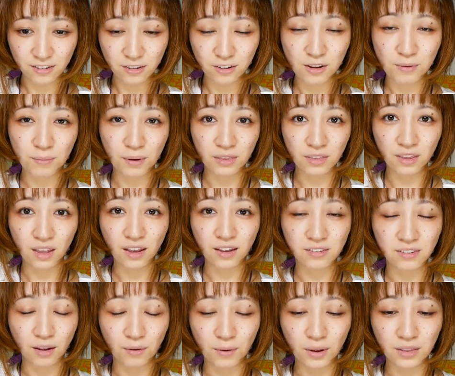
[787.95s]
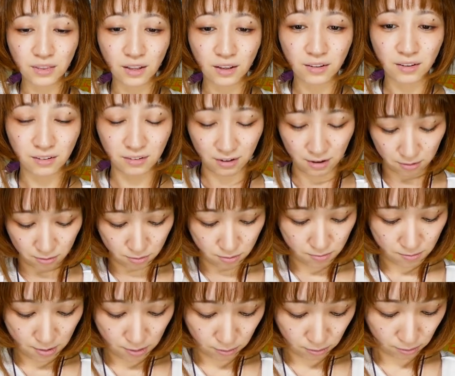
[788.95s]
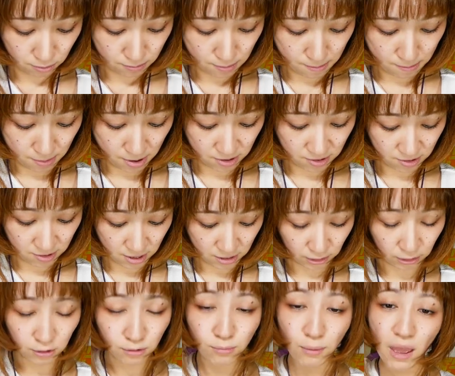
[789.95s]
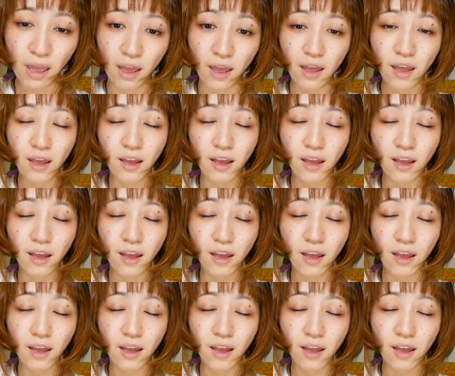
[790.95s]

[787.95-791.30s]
今手触ったんですけど熊の爪マジで爪ちょっ